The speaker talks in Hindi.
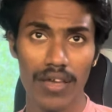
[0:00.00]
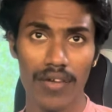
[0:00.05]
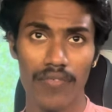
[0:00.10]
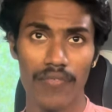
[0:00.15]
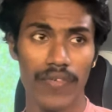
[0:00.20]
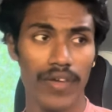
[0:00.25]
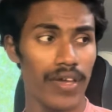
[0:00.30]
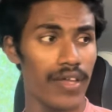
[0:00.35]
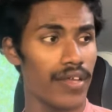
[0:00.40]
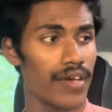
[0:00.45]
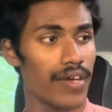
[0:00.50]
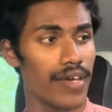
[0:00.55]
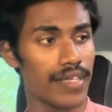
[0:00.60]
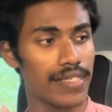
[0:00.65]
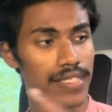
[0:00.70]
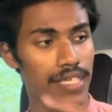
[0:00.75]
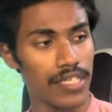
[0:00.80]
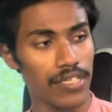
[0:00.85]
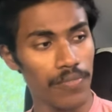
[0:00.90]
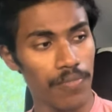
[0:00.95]
फिर
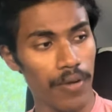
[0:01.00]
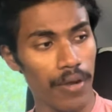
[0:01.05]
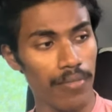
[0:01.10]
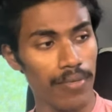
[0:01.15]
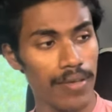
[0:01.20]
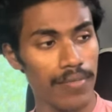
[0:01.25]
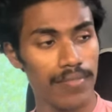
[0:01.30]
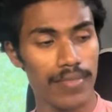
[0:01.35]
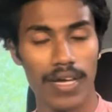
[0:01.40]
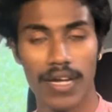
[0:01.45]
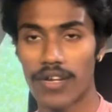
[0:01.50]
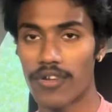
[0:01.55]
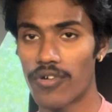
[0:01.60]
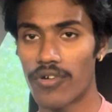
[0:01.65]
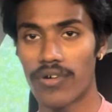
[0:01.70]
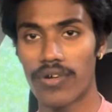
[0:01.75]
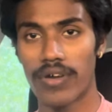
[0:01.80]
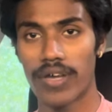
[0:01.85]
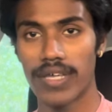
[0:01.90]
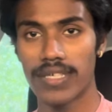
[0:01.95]
इसका जो प्रॉब्लम था
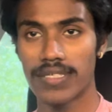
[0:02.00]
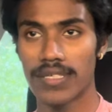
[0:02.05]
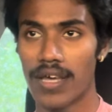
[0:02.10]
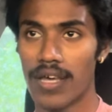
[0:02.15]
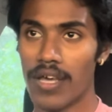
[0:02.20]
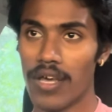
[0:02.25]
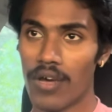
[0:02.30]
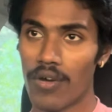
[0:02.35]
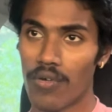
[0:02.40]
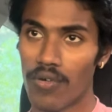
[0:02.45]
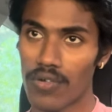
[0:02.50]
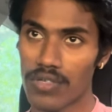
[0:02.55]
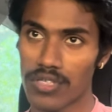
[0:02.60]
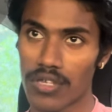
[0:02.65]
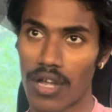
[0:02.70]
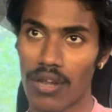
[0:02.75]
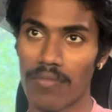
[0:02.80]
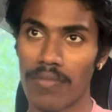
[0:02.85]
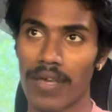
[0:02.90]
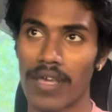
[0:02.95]
डोर नॉइस वो
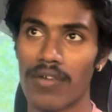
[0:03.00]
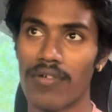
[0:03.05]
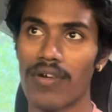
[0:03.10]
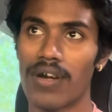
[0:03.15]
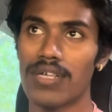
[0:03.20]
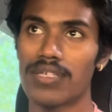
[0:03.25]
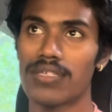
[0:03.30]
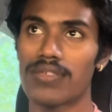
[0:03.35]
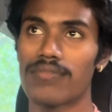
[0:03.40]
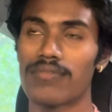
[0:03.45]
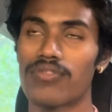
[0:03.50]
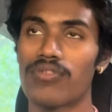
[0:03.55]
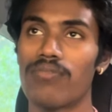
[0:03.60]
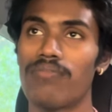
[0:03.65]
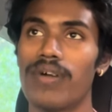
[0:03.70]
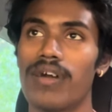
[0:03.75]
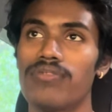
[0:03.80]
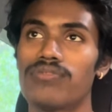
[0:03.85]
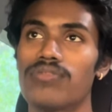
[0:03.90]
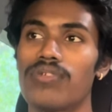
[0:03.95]
सॉल्व नहीं हुआ तो
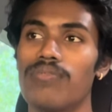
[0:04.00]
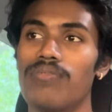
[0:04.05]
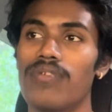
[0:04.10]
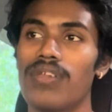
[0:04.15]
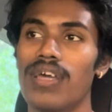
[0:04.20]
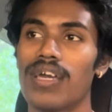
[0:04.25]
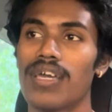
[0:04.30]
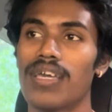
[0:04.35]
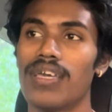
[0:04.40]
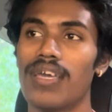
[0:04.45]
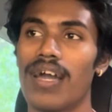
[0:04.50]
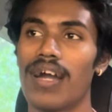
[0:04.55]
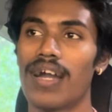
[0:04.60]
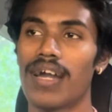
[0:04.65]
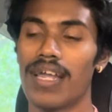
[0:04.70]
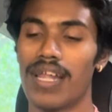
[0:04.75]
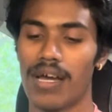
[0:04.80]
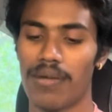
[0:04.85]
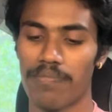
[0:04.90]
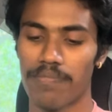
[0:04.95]
मैं उसको बोला कि
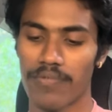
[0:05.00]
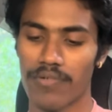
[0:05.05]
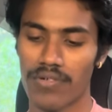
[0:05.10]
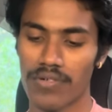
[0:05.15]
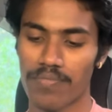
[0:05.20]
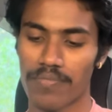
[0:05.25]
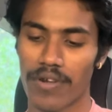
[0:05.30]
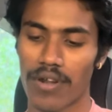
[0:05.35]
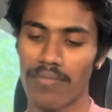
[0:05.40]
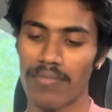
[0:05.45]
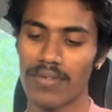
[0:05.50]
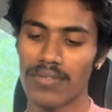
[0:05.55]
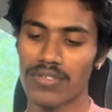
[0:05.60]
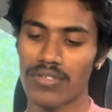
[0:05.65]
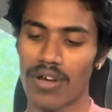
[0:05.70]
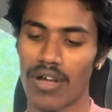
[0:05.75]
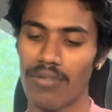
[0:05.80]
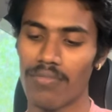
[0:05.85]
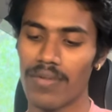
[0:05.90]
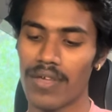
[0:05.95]
अगर आपको प्रॉब्लम
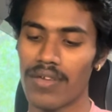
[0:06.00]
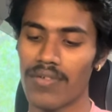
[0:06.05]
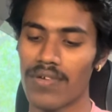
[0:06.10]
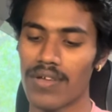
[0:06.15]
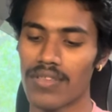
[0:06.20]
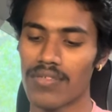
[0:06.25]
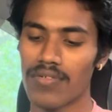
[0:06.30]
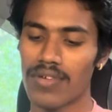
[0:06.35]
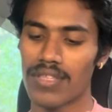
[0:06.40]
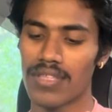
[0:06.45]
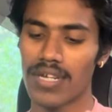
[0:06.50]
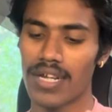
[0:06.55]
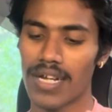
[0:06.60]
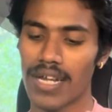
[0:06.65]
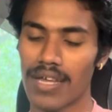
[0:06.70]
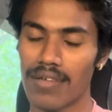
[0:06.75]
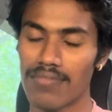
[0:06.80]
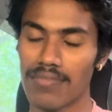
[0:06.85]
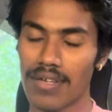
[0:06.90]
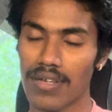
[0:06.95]
सॉल्व नहीं हुआ तो इतना
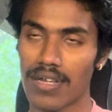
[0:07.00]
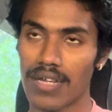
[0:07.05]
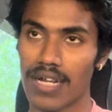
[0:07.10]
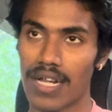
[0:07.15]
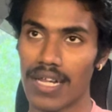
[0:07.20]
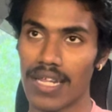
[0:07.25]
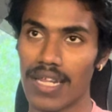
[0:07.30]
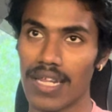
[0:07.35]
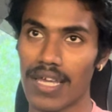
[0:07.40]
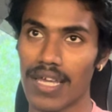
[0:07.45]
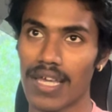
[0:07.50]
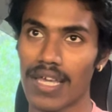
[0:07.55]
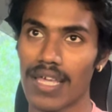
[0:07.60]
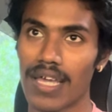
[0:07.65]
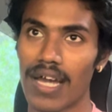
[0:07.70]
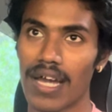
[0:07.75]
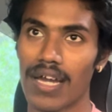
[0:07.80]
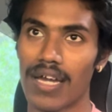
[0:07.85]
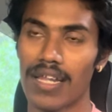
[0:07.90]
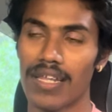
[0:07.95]
टाइम तक गाड़ी लेके
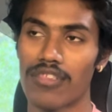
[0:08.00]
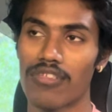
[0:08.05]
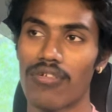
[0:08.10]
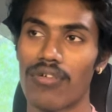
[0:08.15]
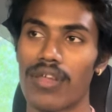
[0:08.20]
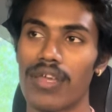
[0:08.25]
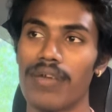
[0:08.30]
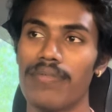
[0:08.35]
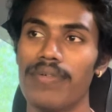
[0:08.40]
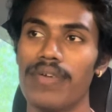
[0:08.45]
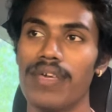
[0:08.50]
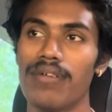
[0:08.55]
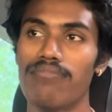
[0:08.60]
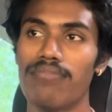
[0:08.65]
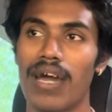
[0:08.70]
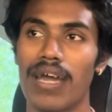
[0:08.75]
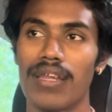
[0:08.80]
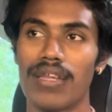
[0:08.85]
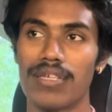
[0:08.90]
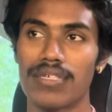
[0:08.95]
क्या करे तो और ये भी ये
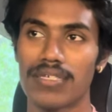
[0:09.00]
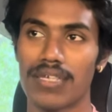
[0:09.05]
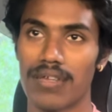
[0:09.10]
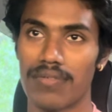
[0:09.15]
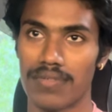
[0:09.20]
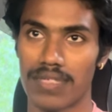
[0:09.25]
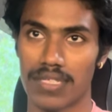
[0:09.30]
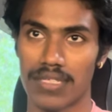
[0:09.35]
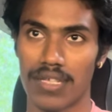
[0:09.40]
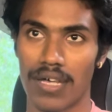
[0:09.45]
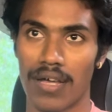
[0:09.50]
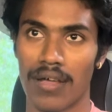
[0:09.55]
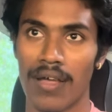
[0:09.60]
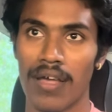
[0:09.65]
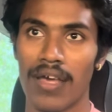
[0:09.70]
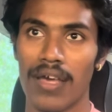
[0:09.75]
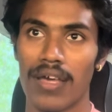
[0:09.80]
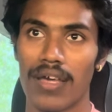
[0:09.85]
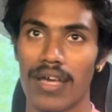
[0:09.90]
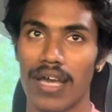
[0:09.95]
माइनर सर्विस था
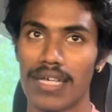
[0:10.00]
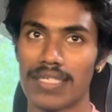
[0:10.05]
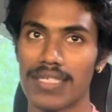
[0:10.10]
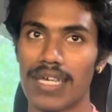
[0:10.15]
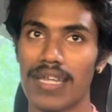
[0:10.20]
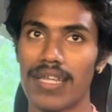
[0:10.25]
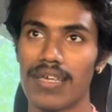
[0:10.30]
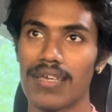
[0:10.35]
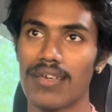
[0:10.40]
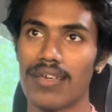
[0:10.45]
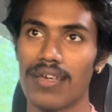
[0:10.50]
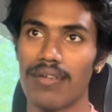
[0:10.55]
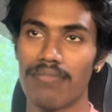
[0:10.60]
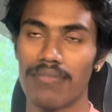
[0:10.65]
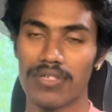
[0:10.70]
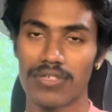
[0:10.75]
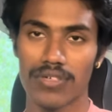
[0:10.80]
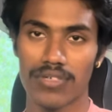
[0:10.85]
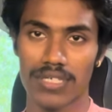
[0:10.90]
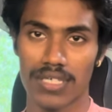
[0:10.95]
ऐसा नहीं कि ये
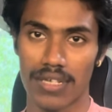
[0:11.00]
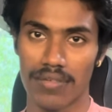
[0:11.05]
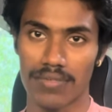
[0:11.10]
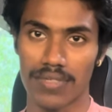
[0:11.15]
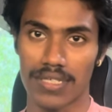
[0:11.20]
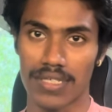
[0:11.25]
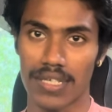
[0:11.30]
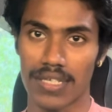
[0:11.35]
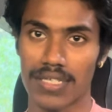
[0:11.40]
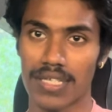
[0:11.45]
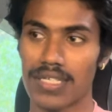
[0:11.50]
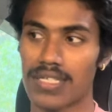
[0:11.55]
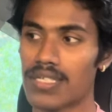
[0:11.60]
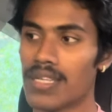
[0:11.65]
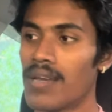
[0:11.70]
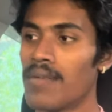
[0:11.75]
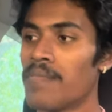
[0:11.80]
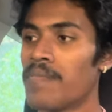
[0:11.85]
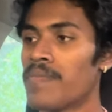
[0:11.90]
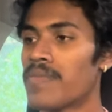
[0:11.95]
मेजर सर्विस था
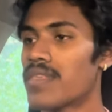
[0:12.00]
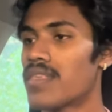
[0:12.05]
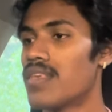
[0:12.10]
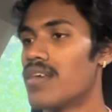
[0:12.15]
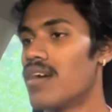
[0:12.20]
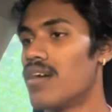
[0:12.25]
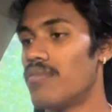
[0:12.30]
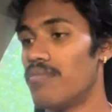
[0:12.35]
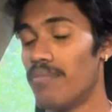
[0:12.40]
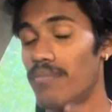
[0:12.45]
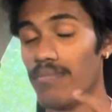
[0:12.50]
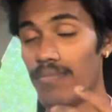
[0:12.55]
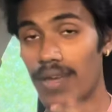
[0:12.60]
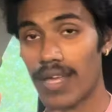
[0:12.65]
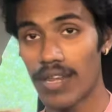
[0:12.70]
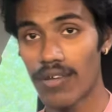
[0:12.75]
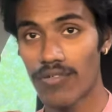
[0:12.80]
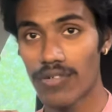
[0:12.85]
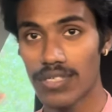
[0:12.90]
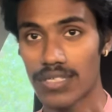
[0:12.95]
जस्ट
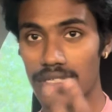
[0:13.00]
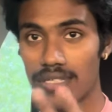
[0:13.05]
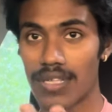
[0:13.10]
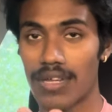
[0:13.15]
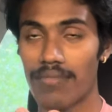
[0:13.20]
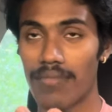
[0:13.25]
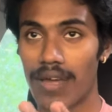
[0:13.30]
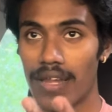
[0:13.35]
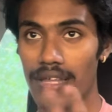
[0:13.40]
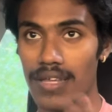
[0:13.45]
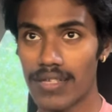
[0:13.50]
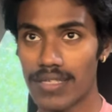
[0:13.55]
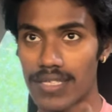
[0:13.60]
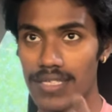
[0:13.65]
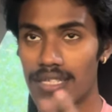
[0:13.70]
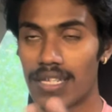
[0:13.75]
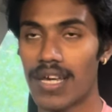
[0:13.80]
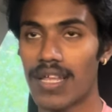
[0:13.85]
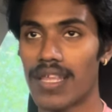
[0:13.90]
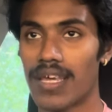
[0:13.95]
मेरे को जितना मैंने
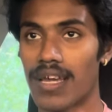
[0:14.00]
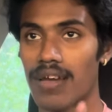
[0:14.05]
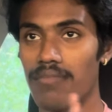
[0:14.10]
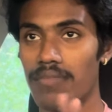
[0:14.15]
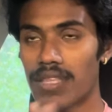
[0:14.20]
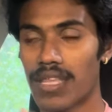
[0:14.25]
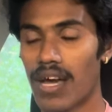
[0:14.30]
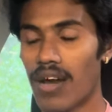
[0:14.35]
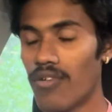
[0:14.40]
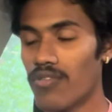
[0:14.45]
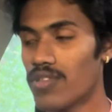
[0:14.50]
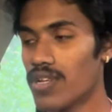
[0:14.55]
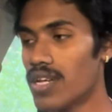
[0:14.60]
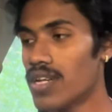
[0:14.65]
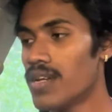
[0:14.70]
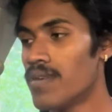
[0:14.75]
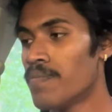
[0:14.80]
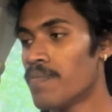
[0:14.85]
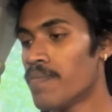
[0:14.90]
जितना देखा मैं था उधर